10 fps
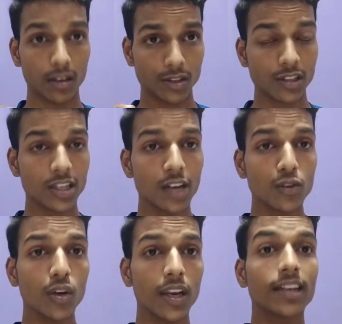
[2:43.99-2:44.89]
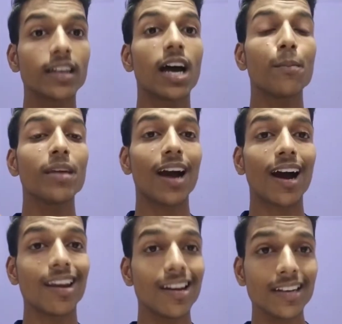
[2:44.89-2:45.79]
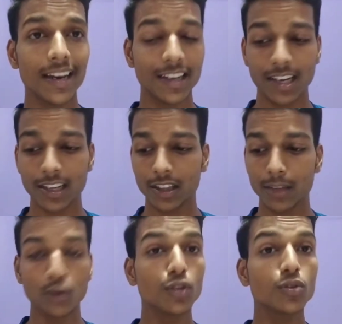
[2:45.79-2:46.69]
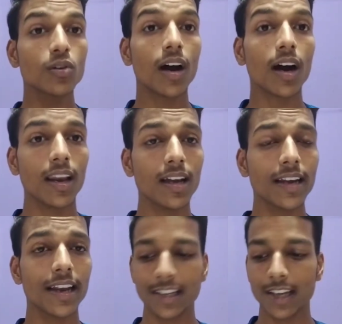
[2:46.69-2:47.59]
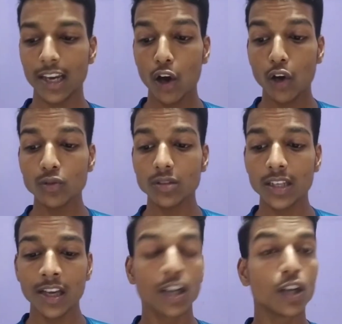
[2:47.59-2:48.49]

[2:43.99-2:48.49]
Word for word: शिक्षा को लेकर हमें अलग रहने के लिए तिमोती उसको अलग रहने के लिए और उससे